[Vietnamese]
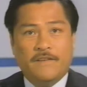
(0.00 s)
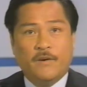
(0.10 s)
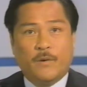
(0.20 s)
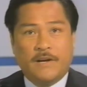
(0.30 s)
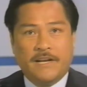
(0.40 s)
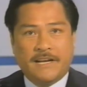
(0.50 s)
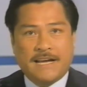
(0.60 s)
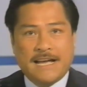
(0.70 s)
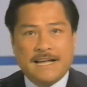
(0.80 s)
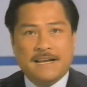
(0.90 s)
Vi khuẩn
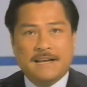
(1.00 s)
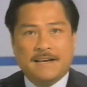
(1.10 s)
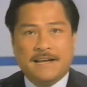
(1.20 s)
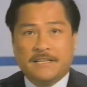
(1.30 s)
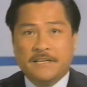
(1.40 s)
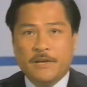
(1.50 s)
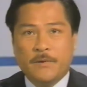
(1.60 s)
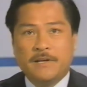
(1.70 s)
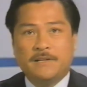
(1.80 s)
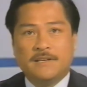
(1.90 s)
liệt kháng là thứ
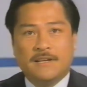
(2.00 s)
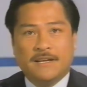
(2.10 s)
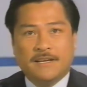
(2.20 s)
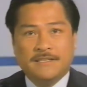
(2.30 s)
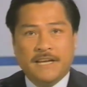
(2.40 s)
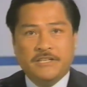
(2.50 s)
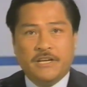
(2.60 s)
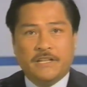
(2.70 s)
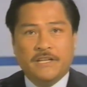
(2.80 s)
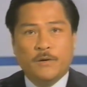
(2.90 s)
yếu ớt, dễ
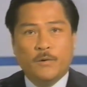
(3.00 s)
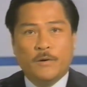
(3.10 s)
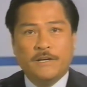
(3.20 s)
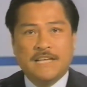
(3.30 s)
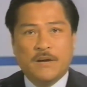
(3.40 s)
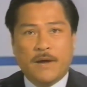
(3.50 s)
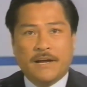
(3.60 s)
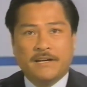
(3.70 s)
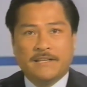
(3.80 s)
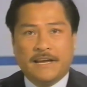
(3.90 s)
triệt tiêu khi ra
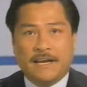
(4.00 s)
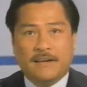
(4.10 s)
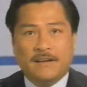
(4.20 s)
ngoài cơ thể.